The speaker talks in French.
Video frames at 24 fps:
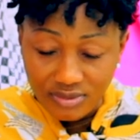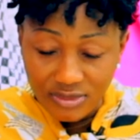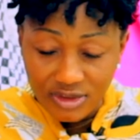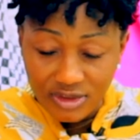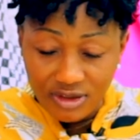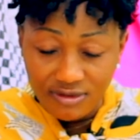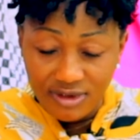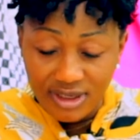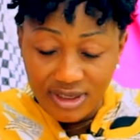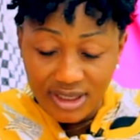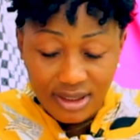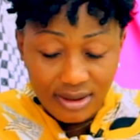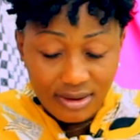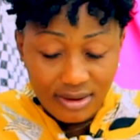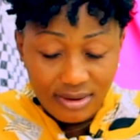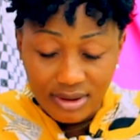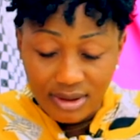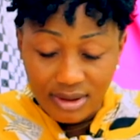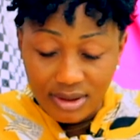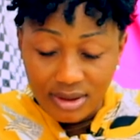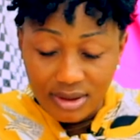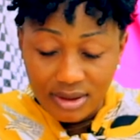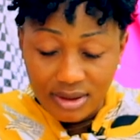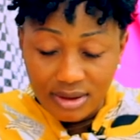Voilà.
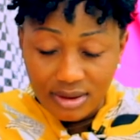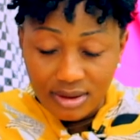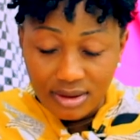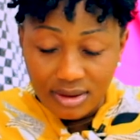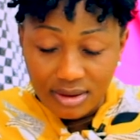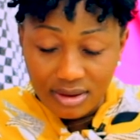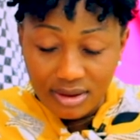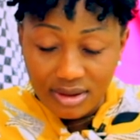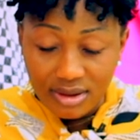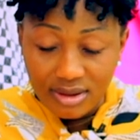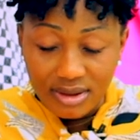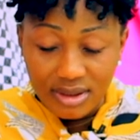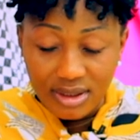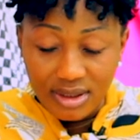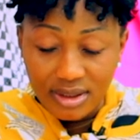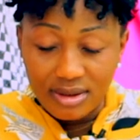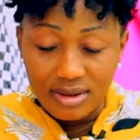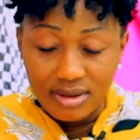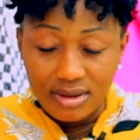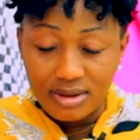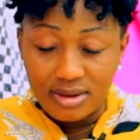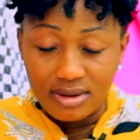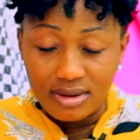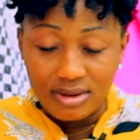Quand
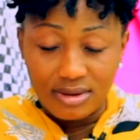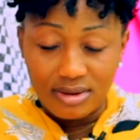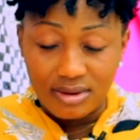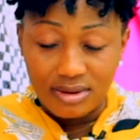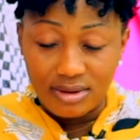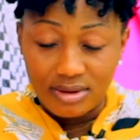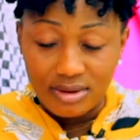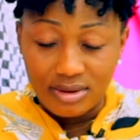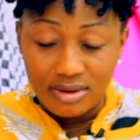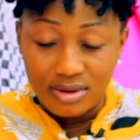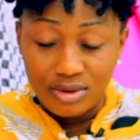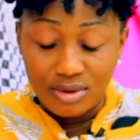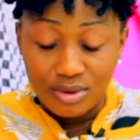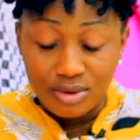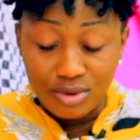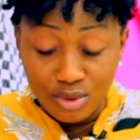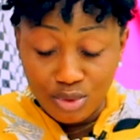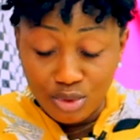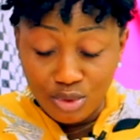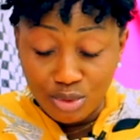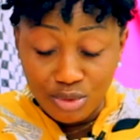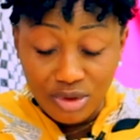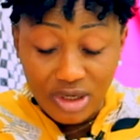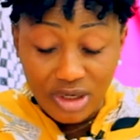euh, que
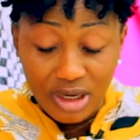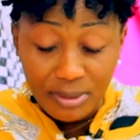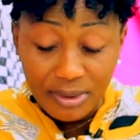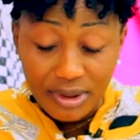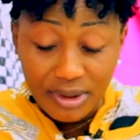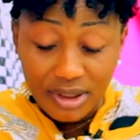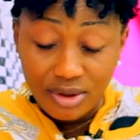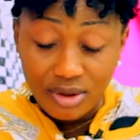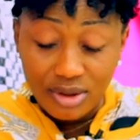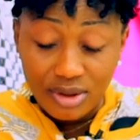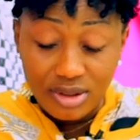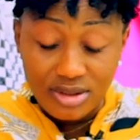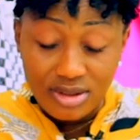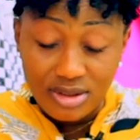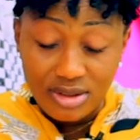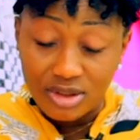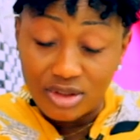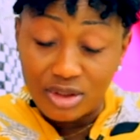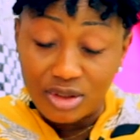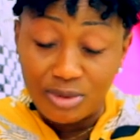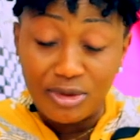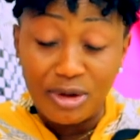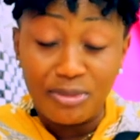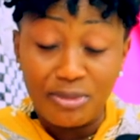tout le monde a appris que ne se
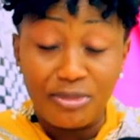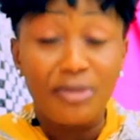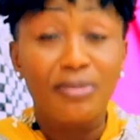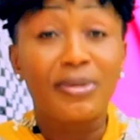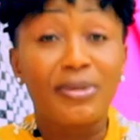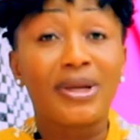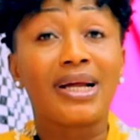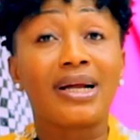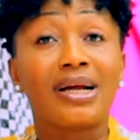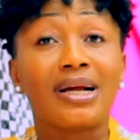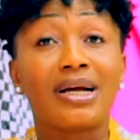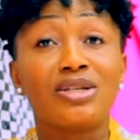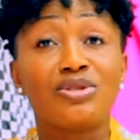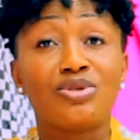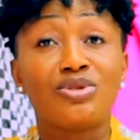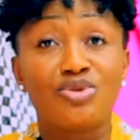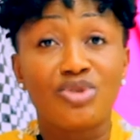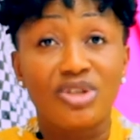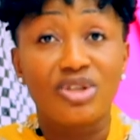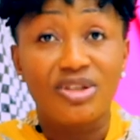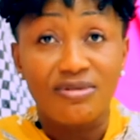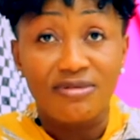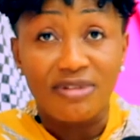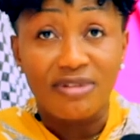sentait pas bien, par la grâce de
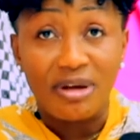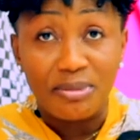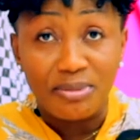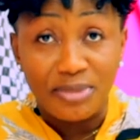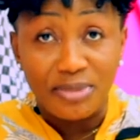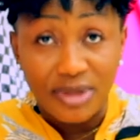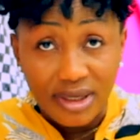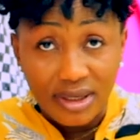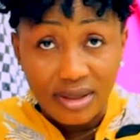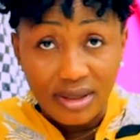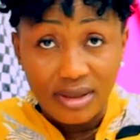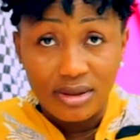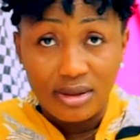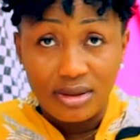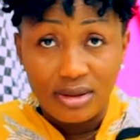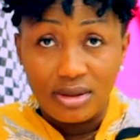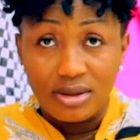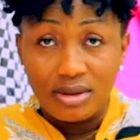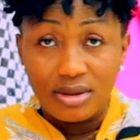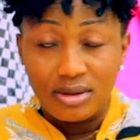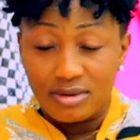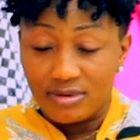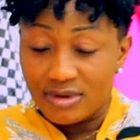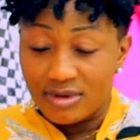Dieu qui va bien,
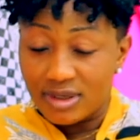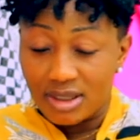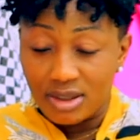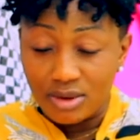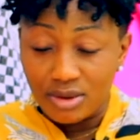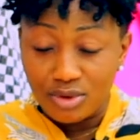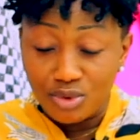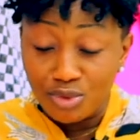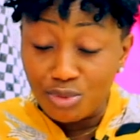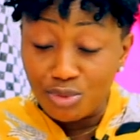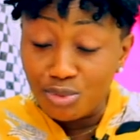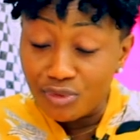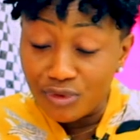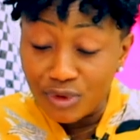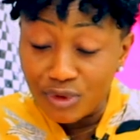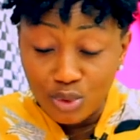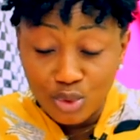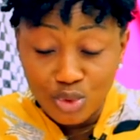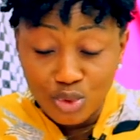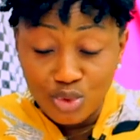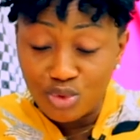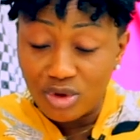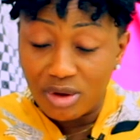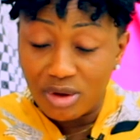voilà, que vous pouvez
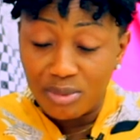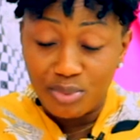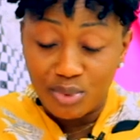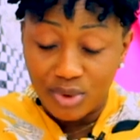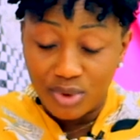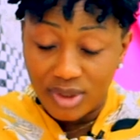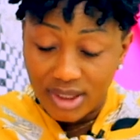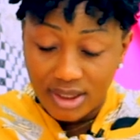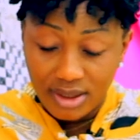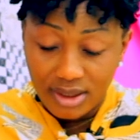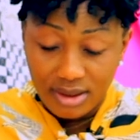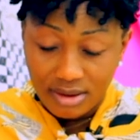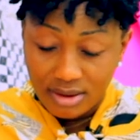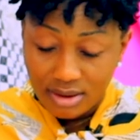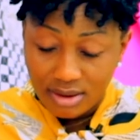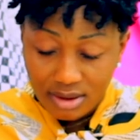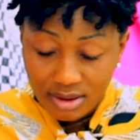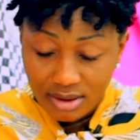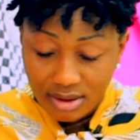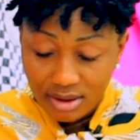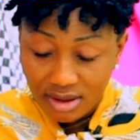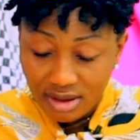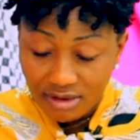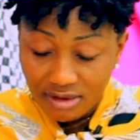toujours appeler
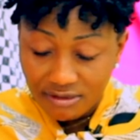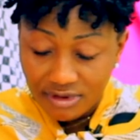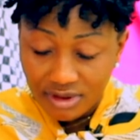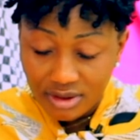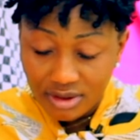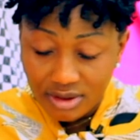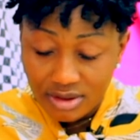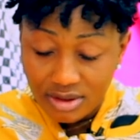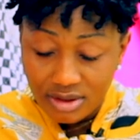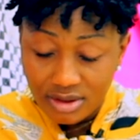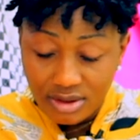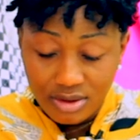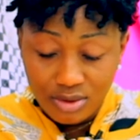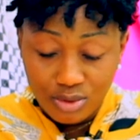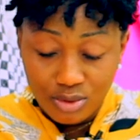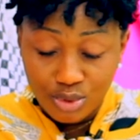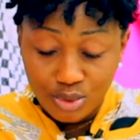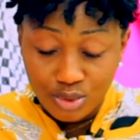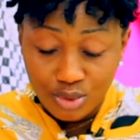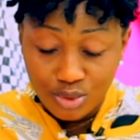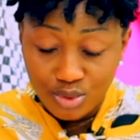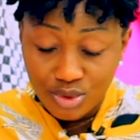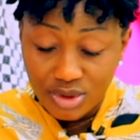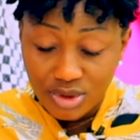avec qui
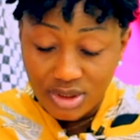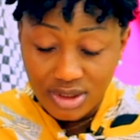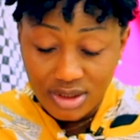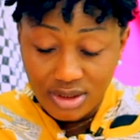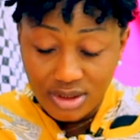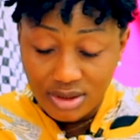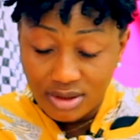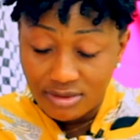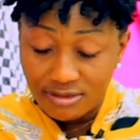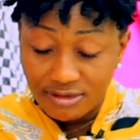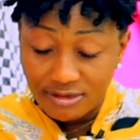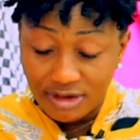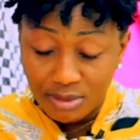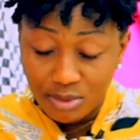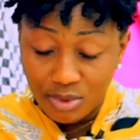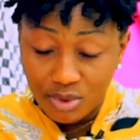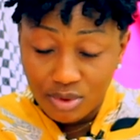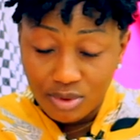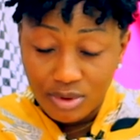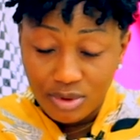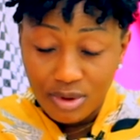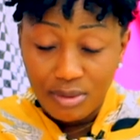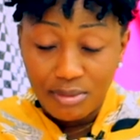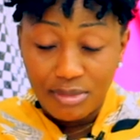aujourd'hui qui
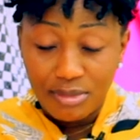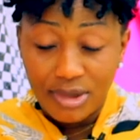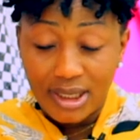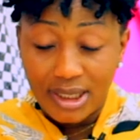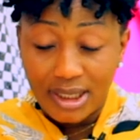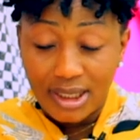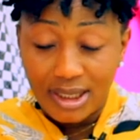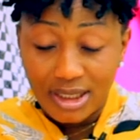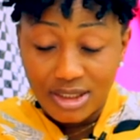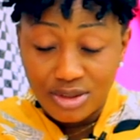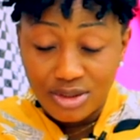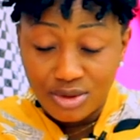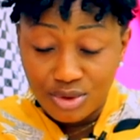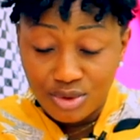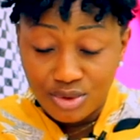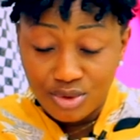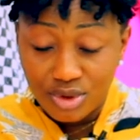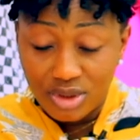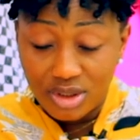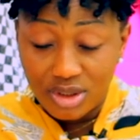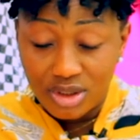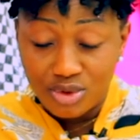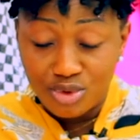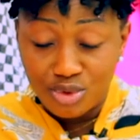vraiment, par la grâce de
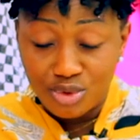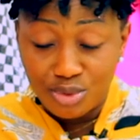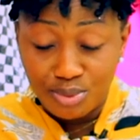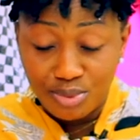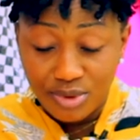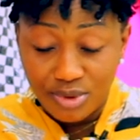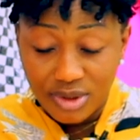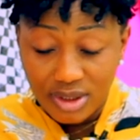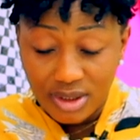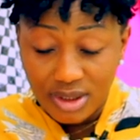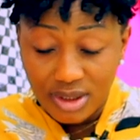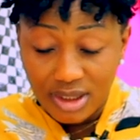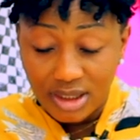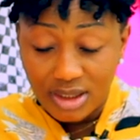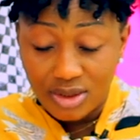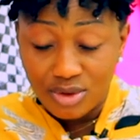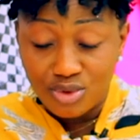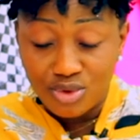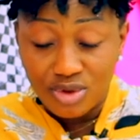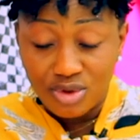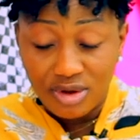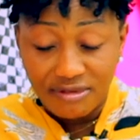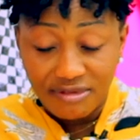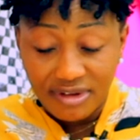Dieu qui est sur à qui
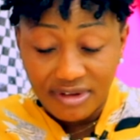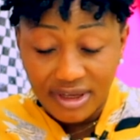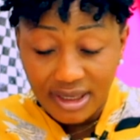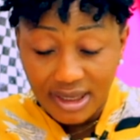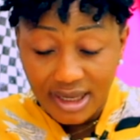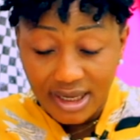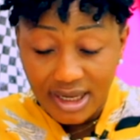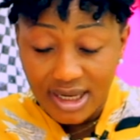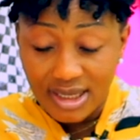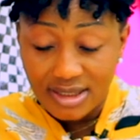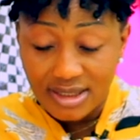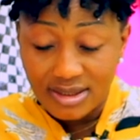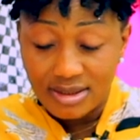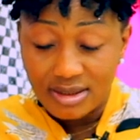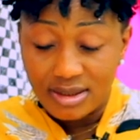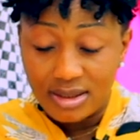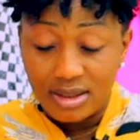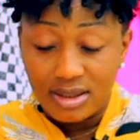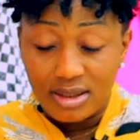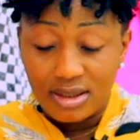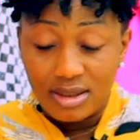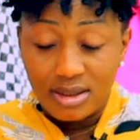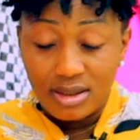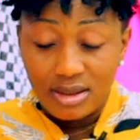Dieu a fait grâce,
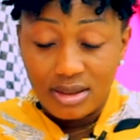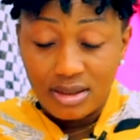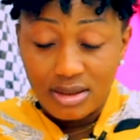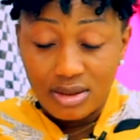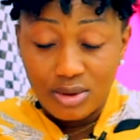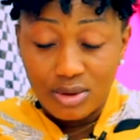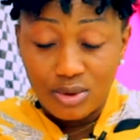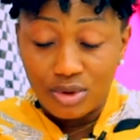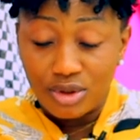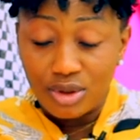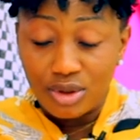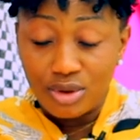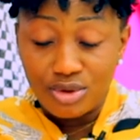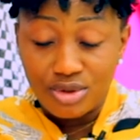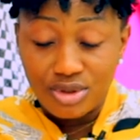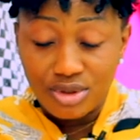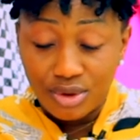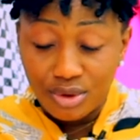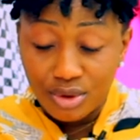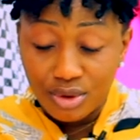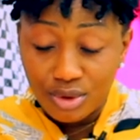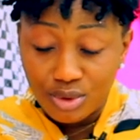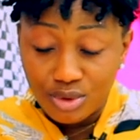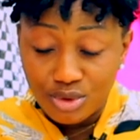qui connaît le
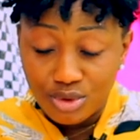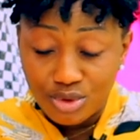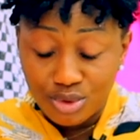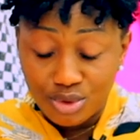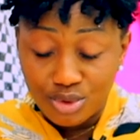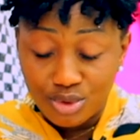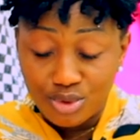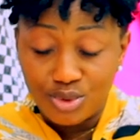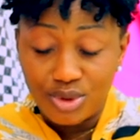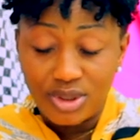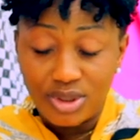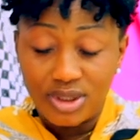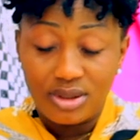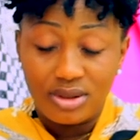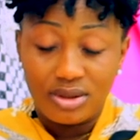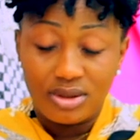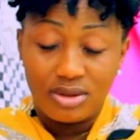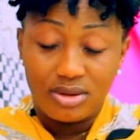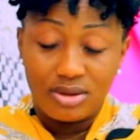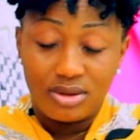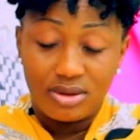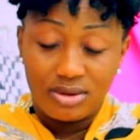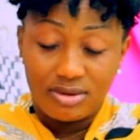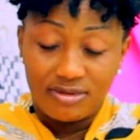Seigneur aujourd'hui.
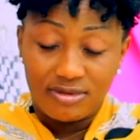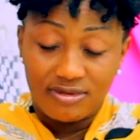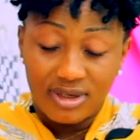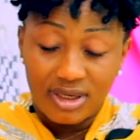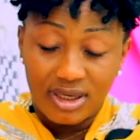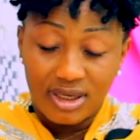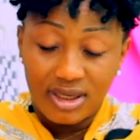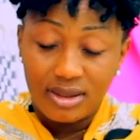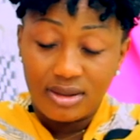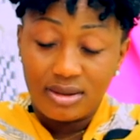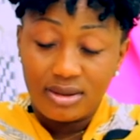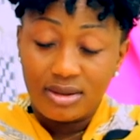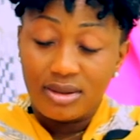Voilà.